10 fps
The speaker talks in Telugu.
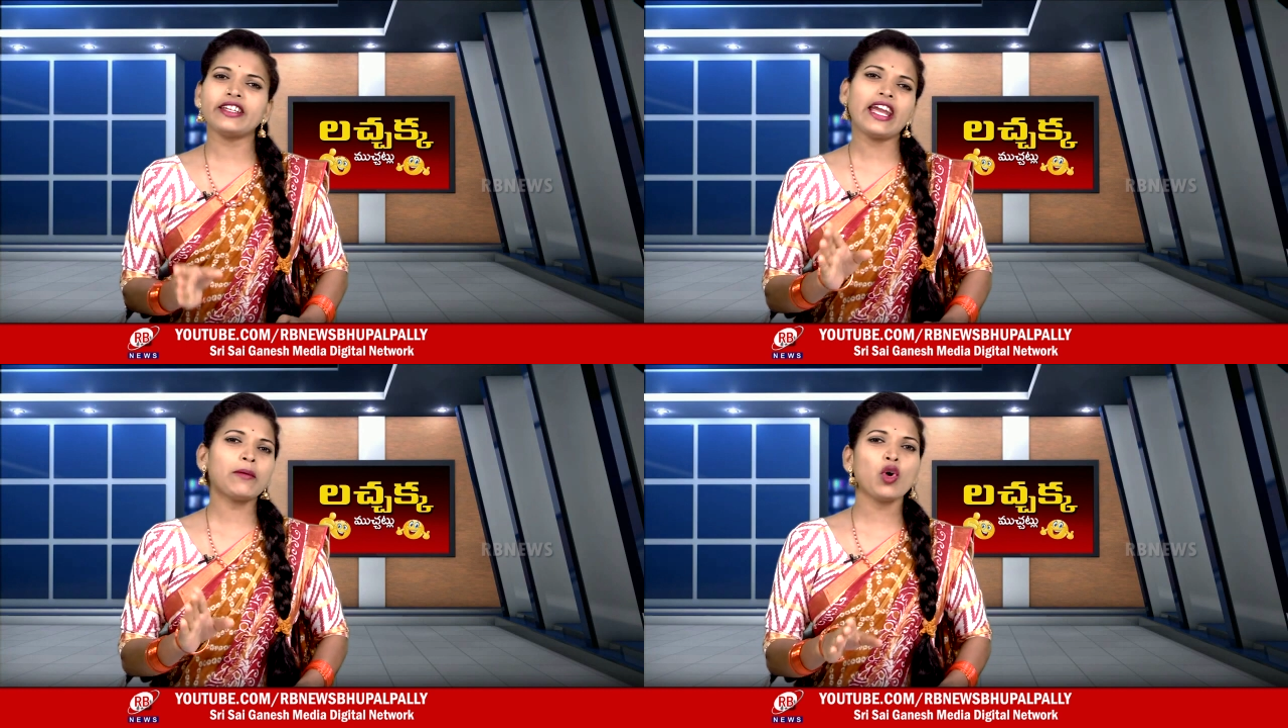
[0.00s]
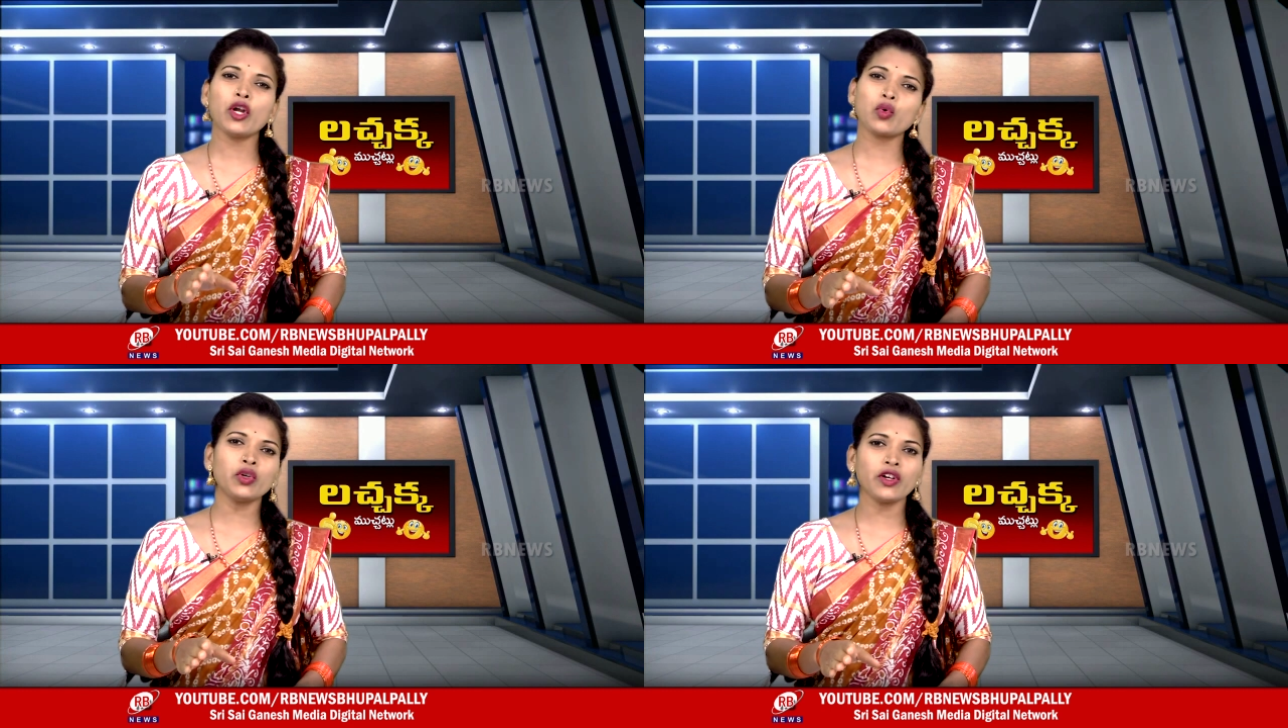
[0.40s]
ఏమో
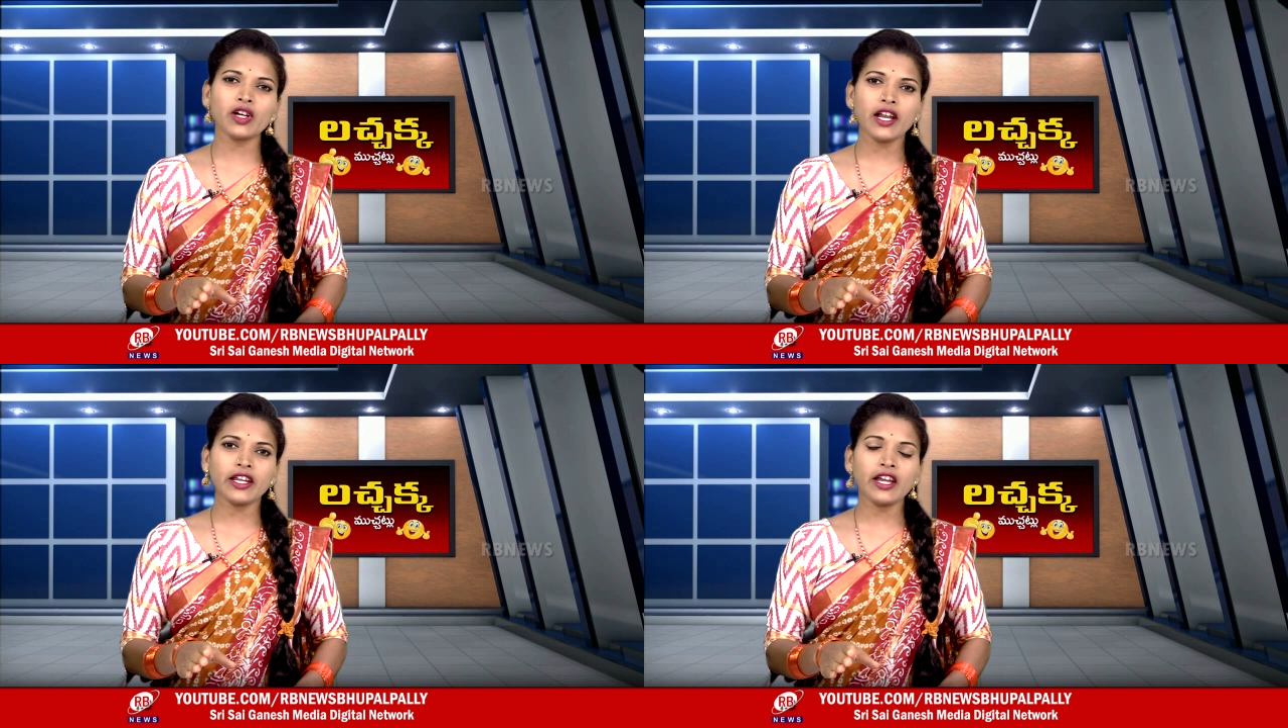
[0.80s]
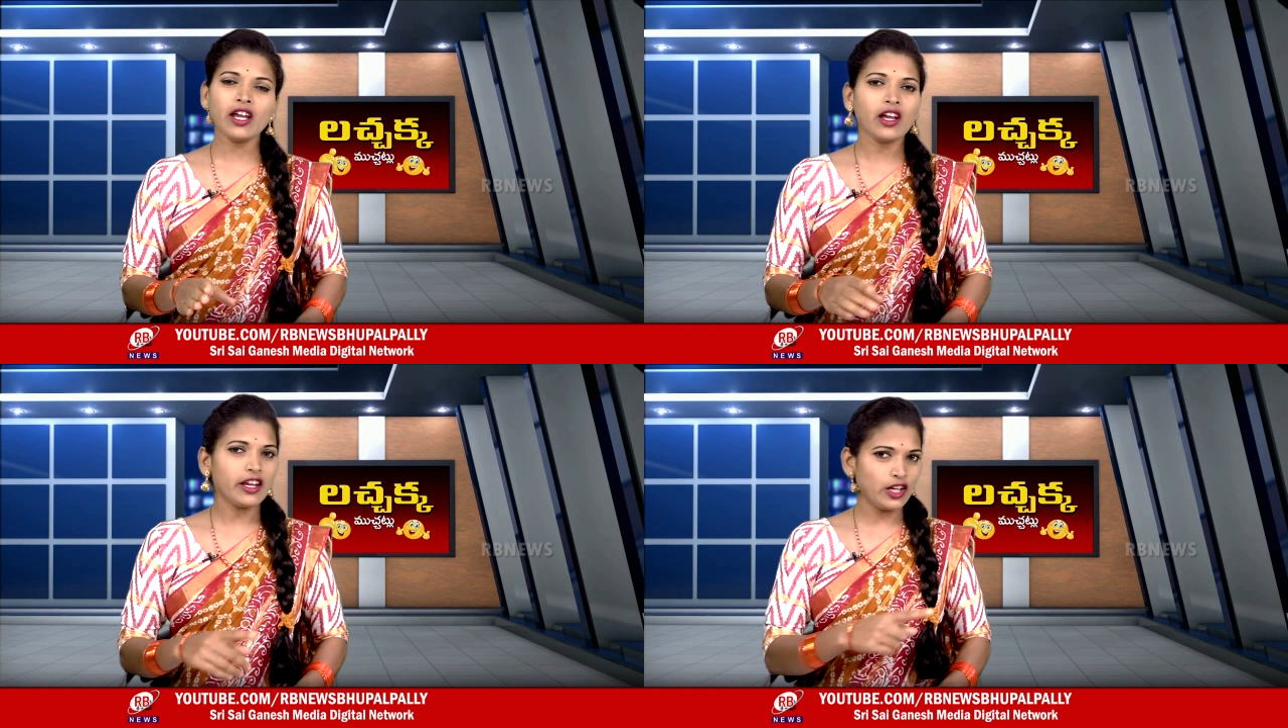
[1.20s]
అనుకుంటాం కానీ
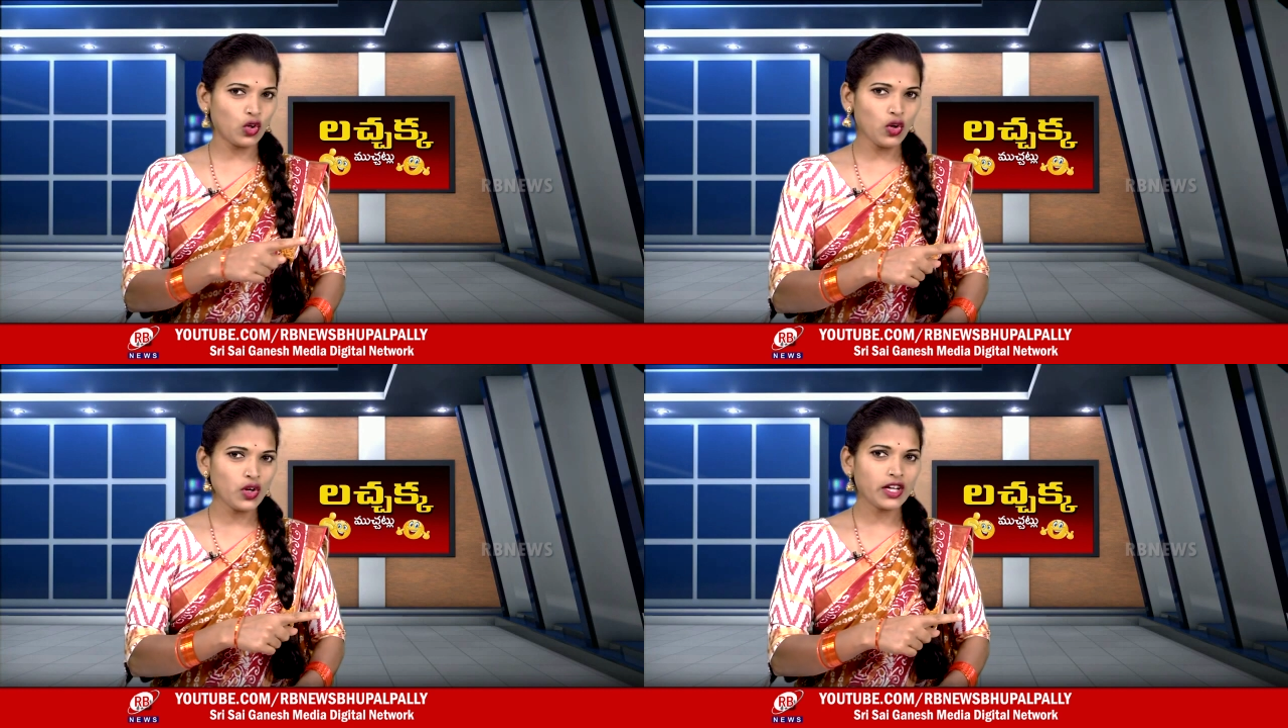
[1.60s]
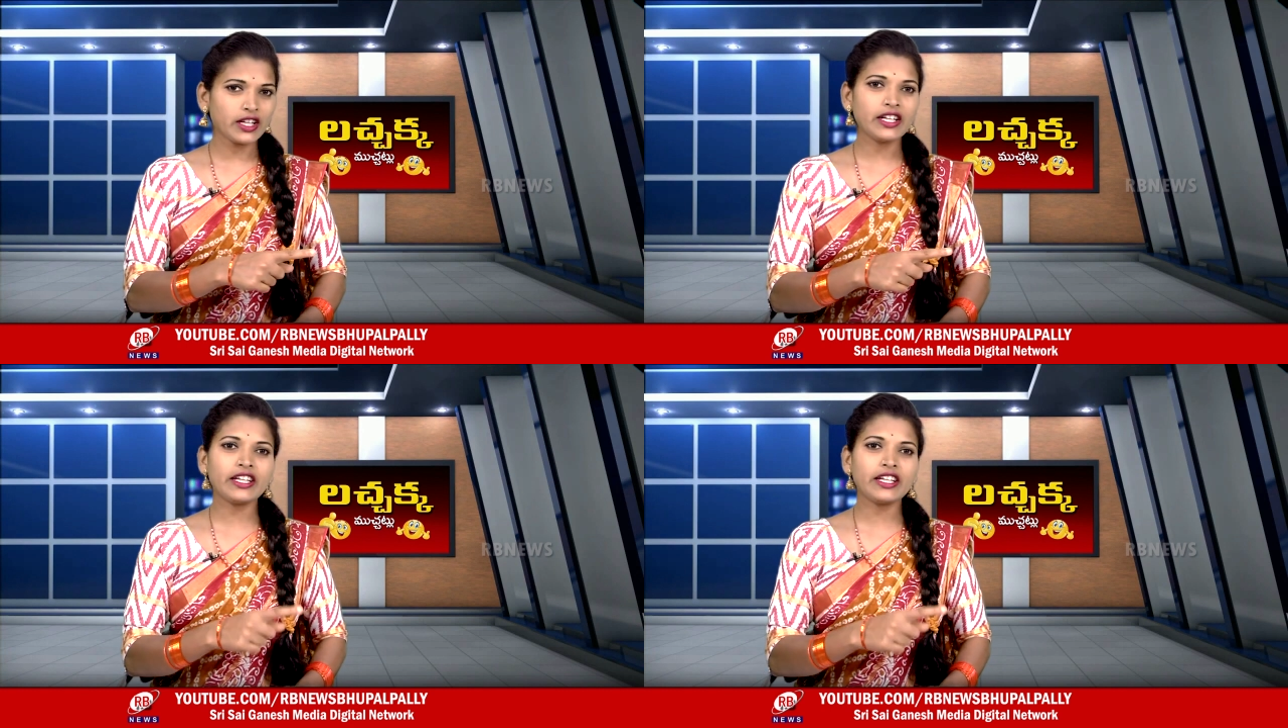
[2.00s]
ఇగో ఈ